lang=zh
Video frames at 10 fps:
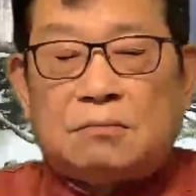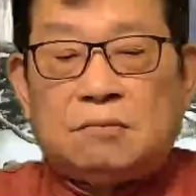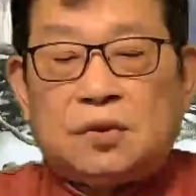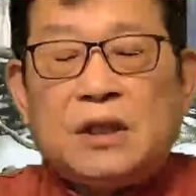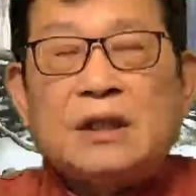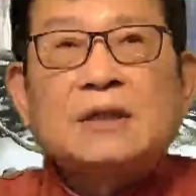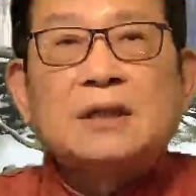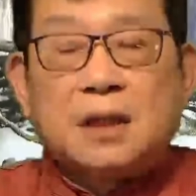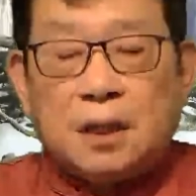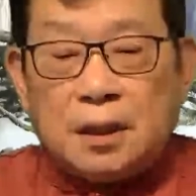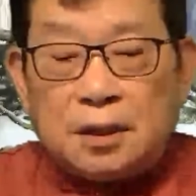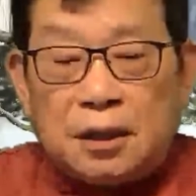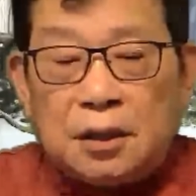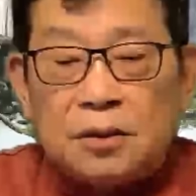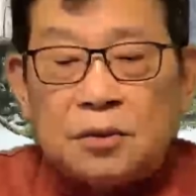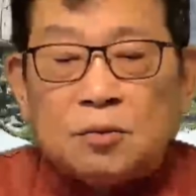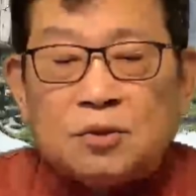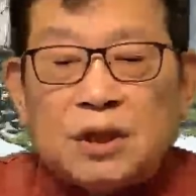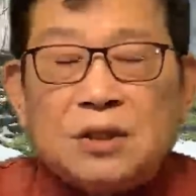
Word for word: 现在是印度经